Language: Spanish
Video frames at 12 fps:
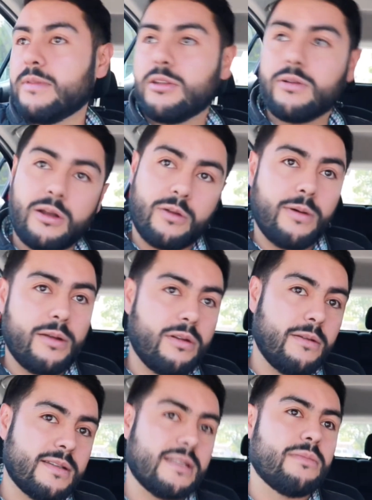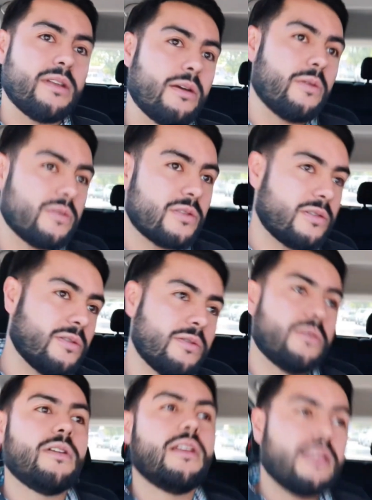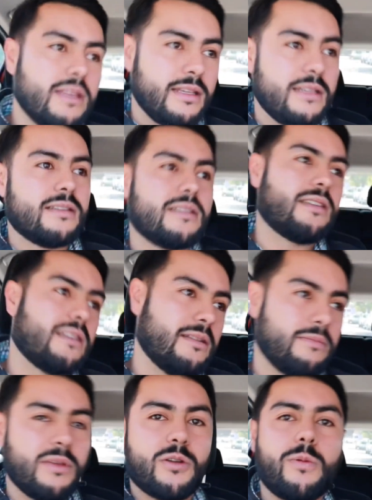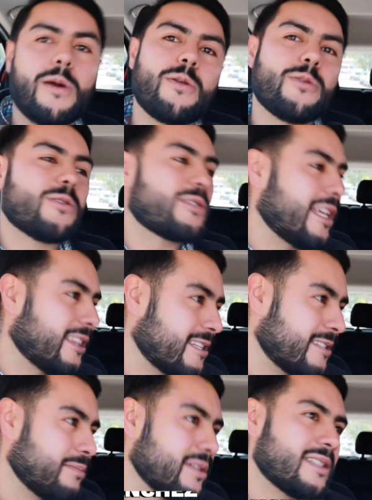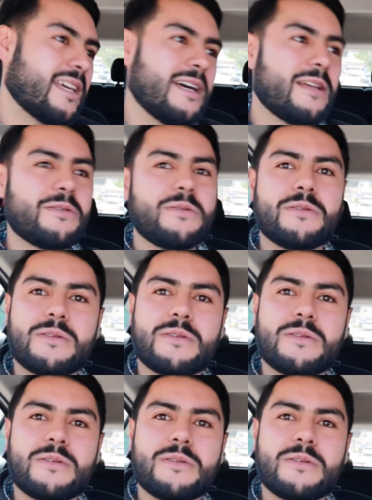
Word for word: a robar una vez a mi negocio, este, me robaron dos llantas de mis carros.